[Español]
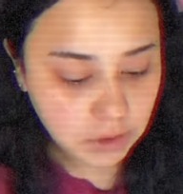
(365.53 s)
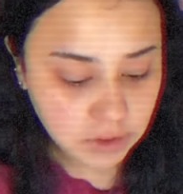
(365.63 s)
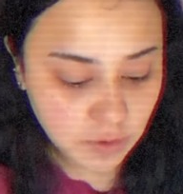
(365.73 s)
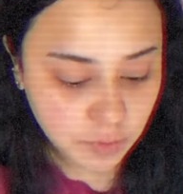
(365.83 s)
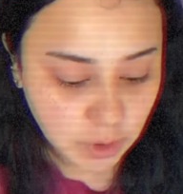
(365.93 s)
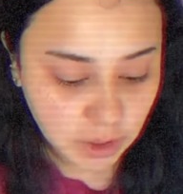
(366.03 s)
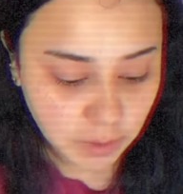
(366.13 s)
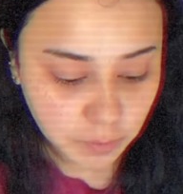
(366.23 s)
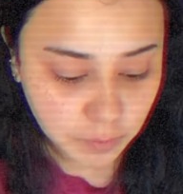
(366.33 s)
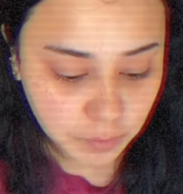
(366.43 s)
Y es como
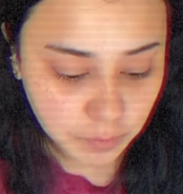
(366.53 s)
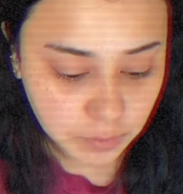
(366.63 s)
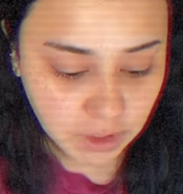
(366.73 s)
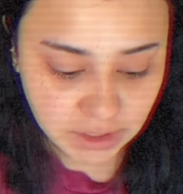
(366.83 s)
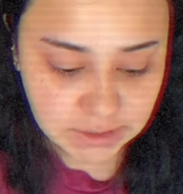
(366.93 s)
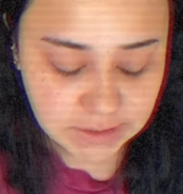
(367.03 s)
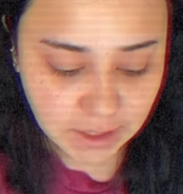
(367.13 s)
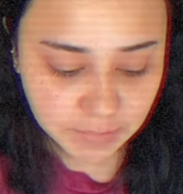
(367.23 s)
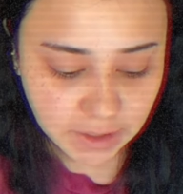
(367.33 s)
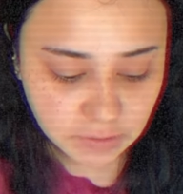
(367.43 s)
de, ¿quieres que
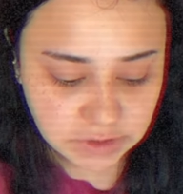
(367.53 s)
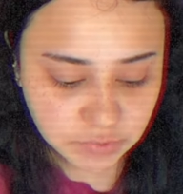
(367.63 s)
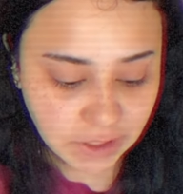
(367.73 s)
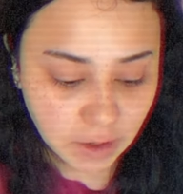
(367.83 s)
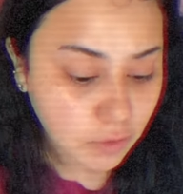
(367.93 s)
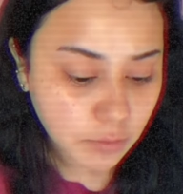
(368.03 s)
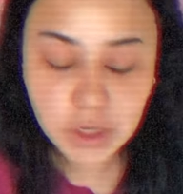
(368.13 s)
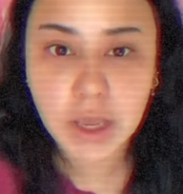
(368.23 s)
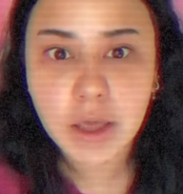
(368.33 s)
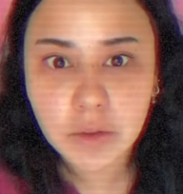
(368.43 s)
se termine la cosa? Pues saca un
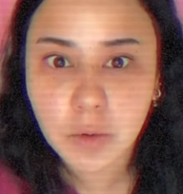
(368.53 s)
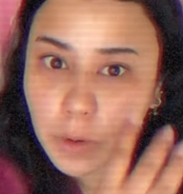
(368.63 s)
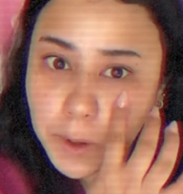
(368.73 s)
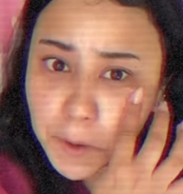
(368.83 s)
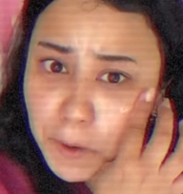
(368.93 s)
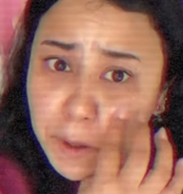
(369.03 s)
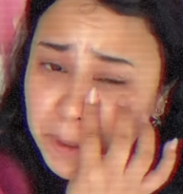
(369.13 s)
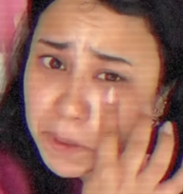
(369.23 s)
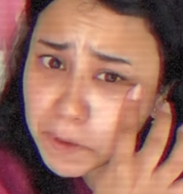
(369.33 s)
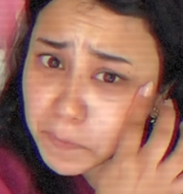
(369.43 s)
comunicado
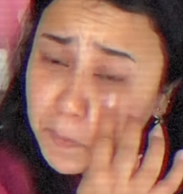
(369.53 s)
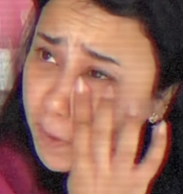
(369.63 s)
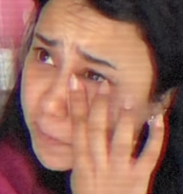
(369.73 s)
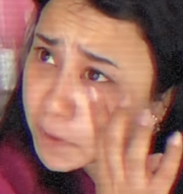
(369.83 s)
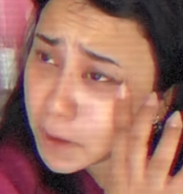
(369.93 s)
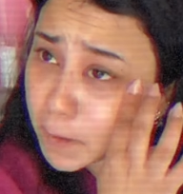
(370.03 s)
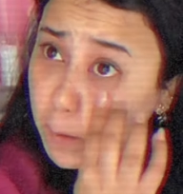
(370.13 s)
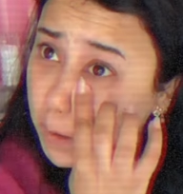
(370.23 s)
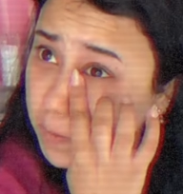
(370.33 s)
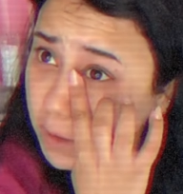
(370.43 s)
y sabes
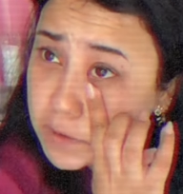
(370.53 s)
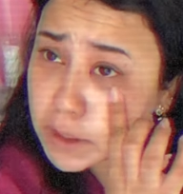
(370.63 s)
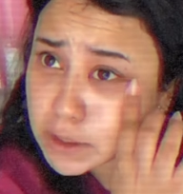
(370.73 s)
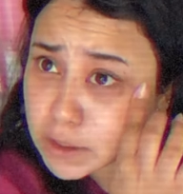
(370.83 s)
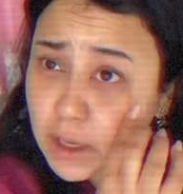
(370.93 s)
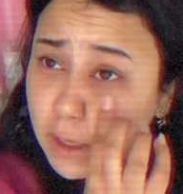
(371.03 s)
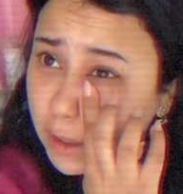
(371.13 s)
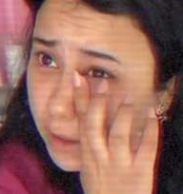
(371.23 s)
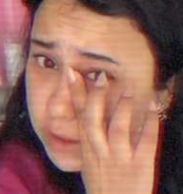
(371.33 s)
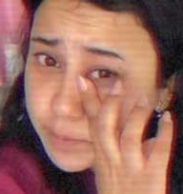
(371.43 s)
que este, sí,
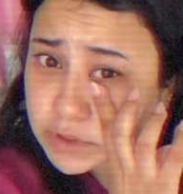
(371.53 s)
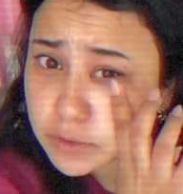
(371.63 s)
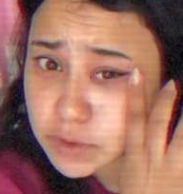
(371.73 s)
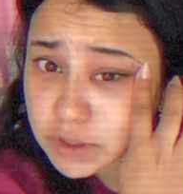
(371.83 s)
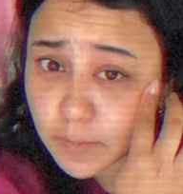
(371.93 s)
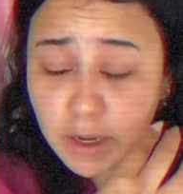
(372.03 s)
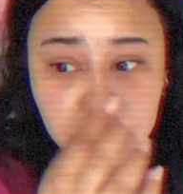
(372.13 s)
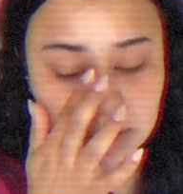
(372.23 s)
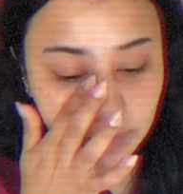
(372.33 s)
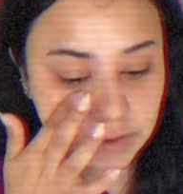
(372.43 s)
pasaron cosas
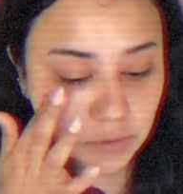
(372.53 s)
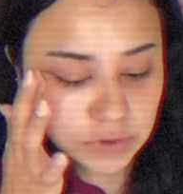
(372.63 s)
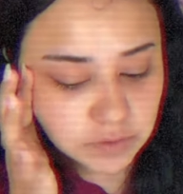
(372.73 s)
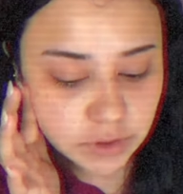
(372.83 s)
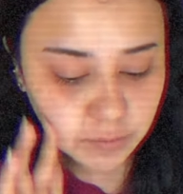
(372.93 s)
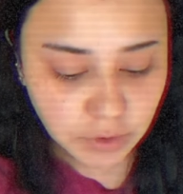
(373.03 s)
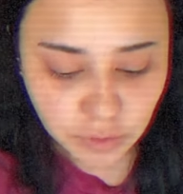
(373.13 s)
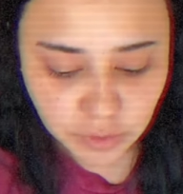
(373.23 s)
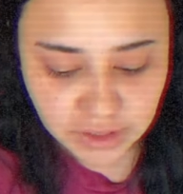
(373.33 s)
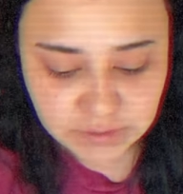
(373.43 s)
malas, sí pasaron cosas buenas,
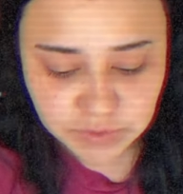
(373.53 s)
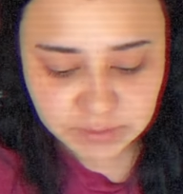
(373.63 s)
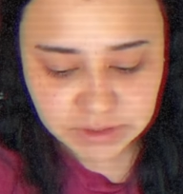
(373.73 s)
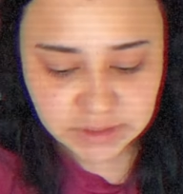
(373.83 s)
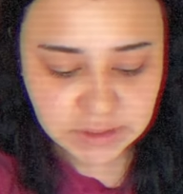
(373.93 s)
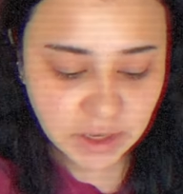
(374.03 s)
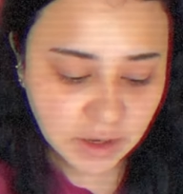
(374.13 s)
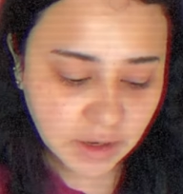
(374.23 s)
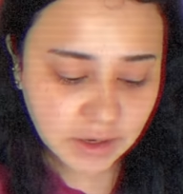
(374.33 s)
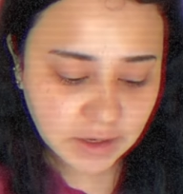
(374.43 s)
pero no, ya después de meses
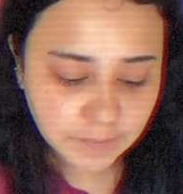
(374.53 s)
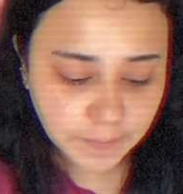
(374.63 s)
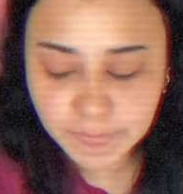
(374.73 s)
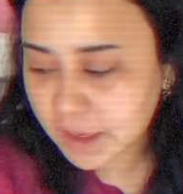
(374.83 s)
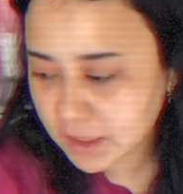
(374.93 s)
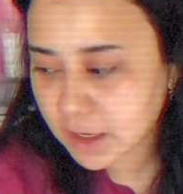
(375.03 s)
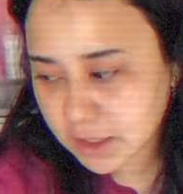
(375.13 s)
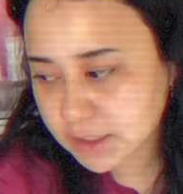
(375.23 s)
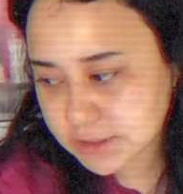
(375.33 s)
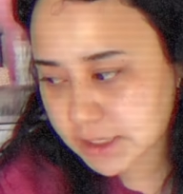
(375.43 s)
él
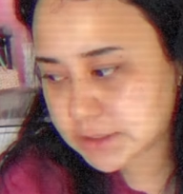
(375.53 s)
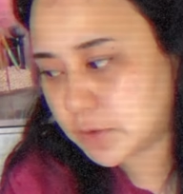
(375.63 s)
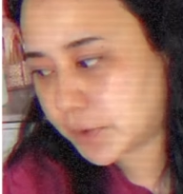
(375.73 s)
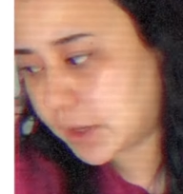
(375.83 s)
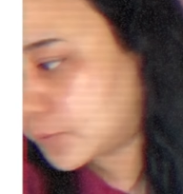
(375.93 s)
quiere hacer esto